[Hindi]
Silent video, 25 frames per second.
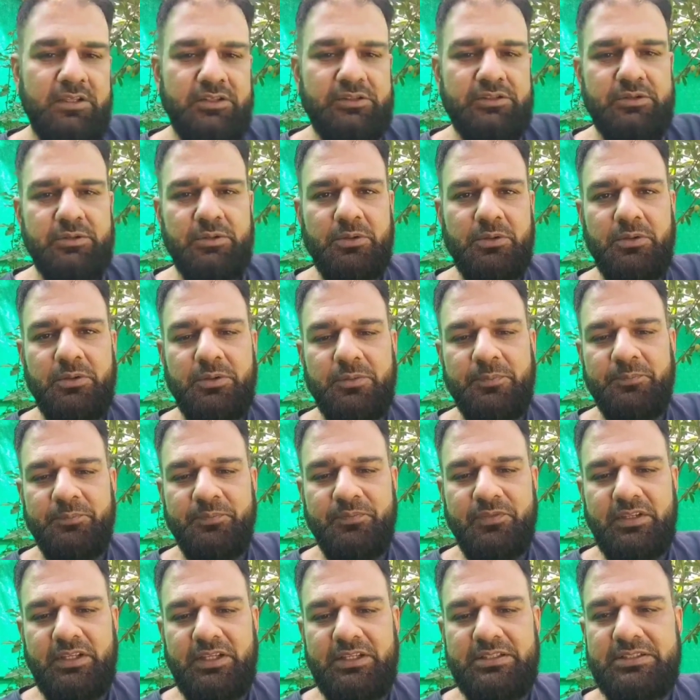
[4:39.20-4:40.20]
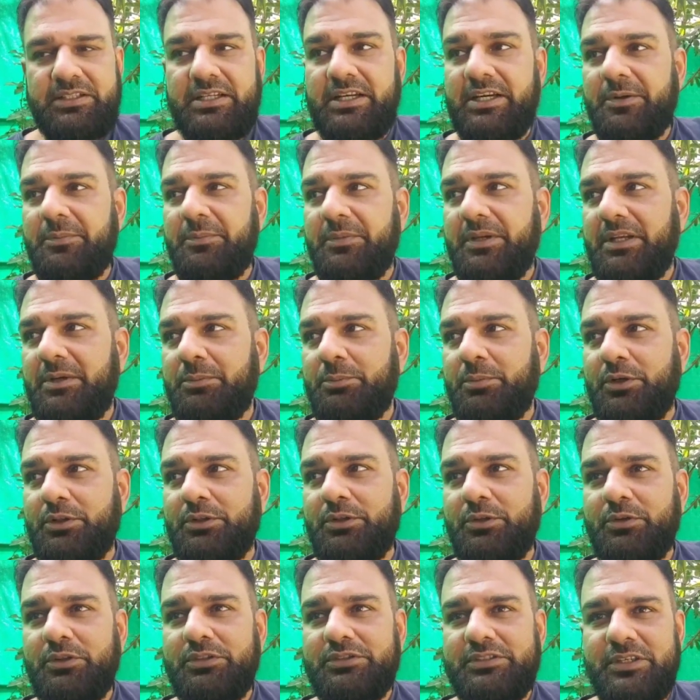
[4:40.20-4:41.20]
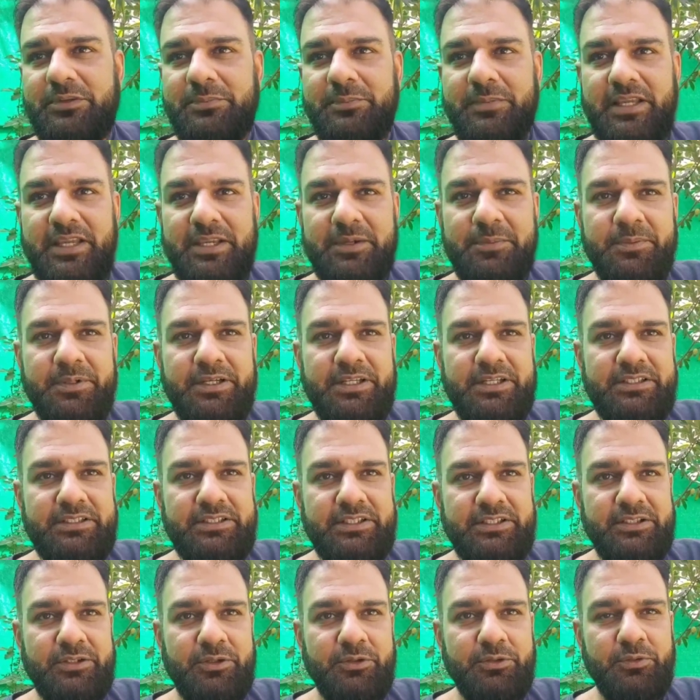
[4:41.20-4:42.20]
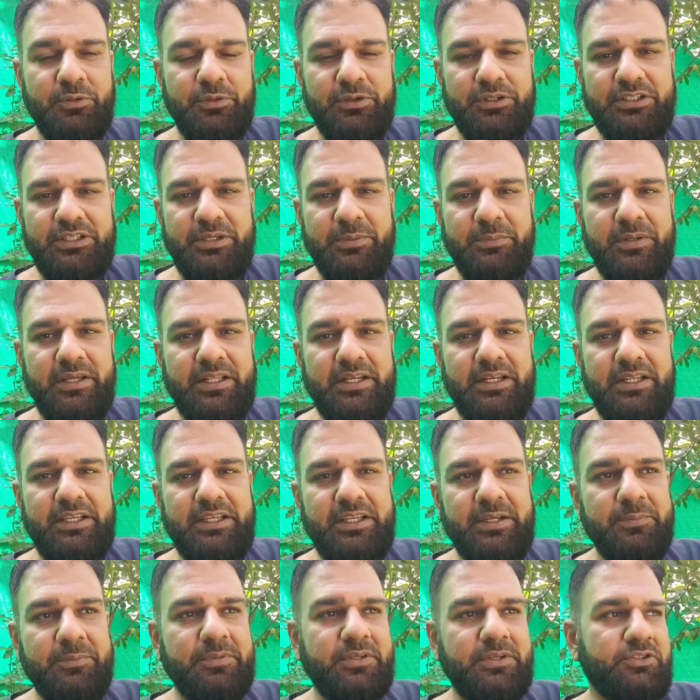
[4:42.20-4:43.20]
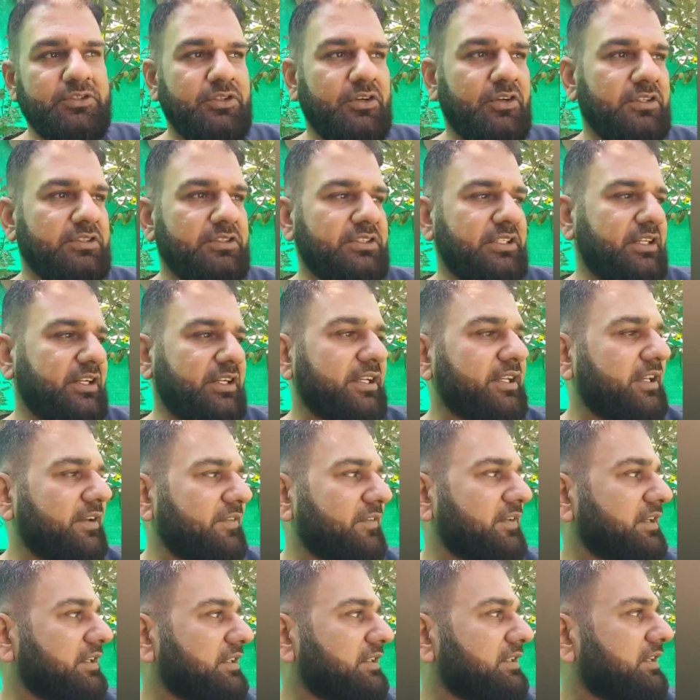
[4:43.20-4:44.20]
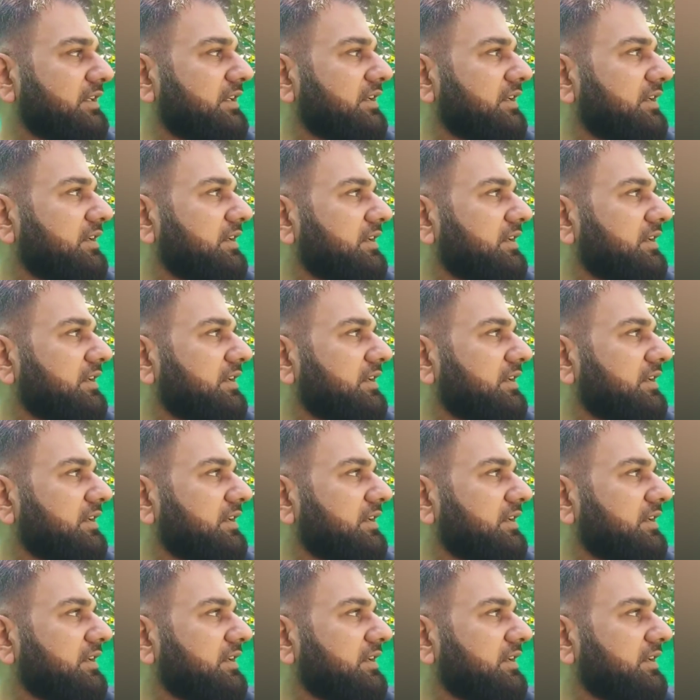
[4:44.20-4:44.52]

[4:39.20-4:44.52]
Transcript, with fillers: सो so, इस घर में इन पौधों को सिर्फ मैं ही पानी देता हूँ क्योंकि ये मैंने ही अपने शौक़ से रखे हुए हैं